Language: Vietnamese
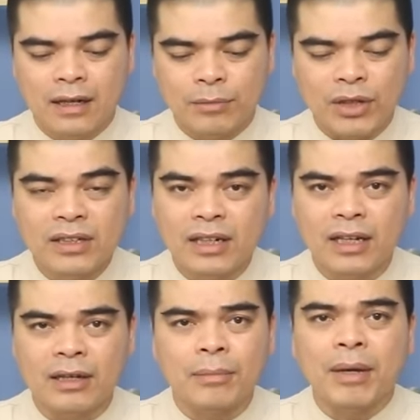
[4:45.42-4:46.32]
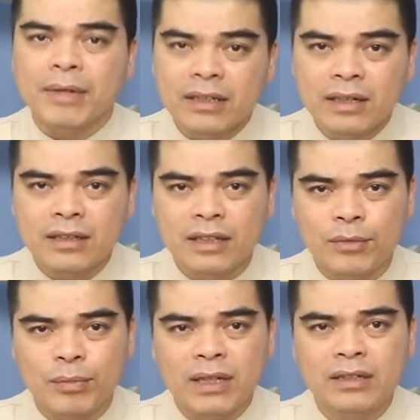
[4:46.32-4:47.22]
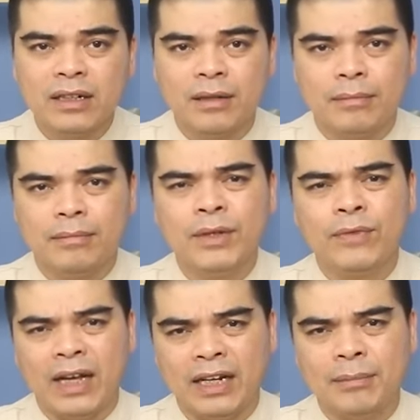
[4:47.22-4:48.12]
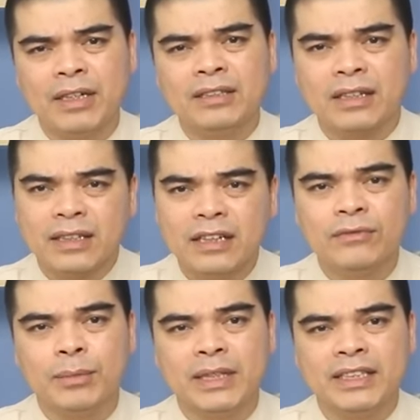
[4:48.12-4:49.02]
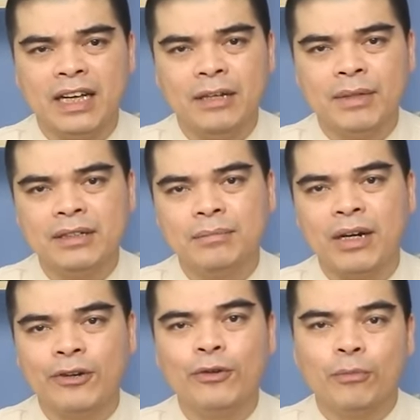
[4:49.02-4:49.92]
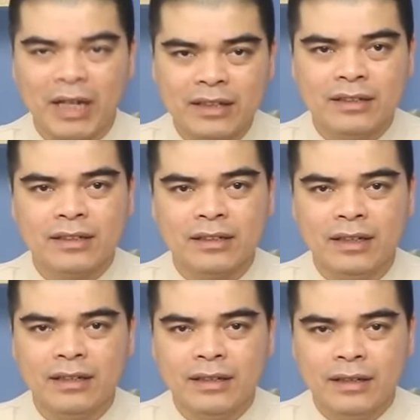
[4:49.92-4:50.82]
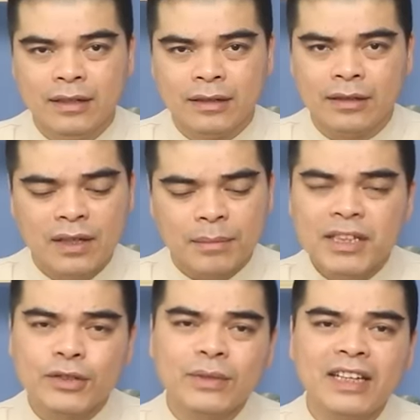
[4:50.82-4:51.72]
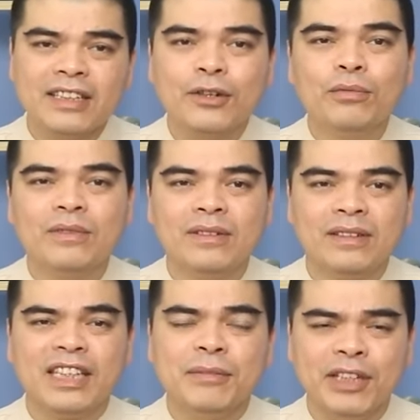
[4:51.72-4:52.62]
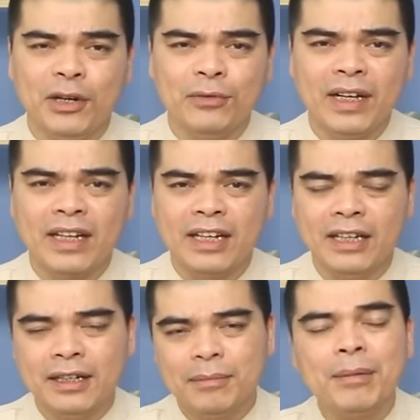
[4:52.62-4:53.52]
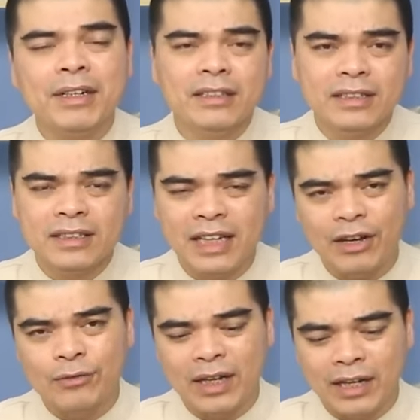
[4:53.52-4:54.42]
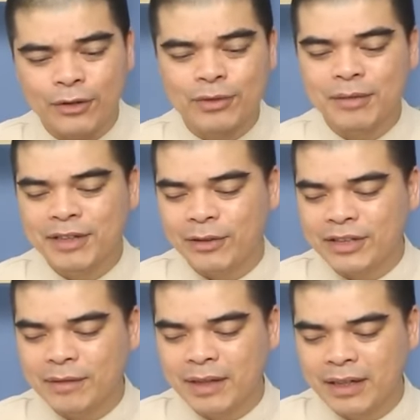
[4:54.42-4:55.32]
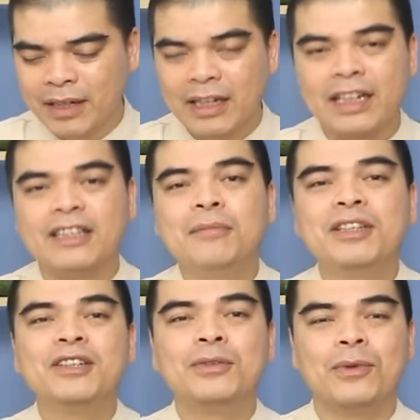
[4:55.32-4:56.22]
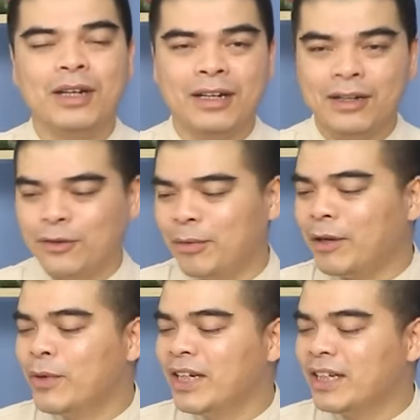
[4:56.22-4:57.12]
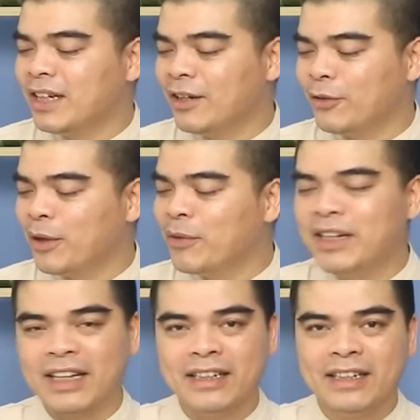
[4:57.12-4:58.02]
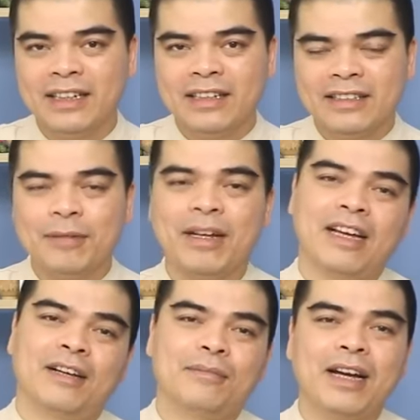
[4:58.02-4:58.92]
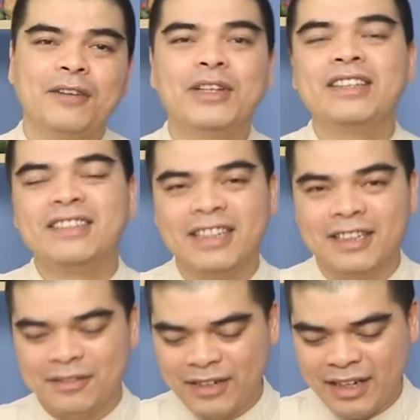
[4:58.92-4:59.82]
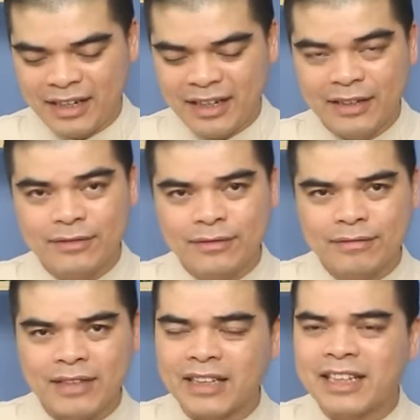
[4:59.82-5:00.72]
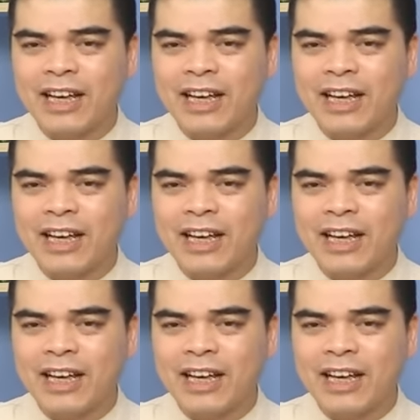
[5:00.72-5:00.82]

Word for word: Mọi người là đặt ba bát hương thì một bát hương là bên phải là bát hương gia tiên và bên trái là bát hương bà cô mãnh. Đấy. Bây giờ chúng ta sẽ cùng tìm hiểu về cái ba bát hương như thế nào, và cùng tìm hiểu xem là cái tâm thư của của bác Huy này nhé, của bác Huy này, xem là bác ấy viết những gì và cái tại